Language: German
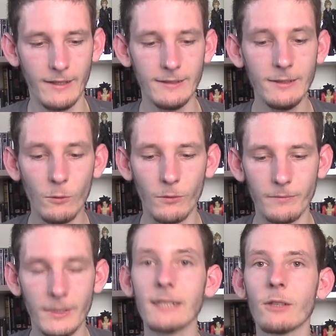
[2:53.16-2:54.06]
So,
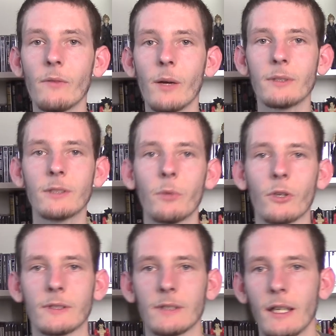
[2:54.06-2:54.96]
jetzt kommen wir aber zur
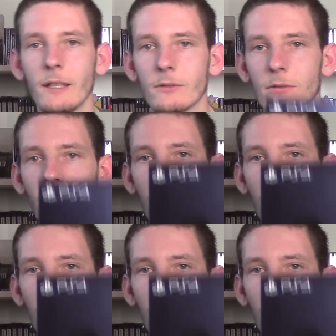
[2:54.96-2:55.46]
Box. Also,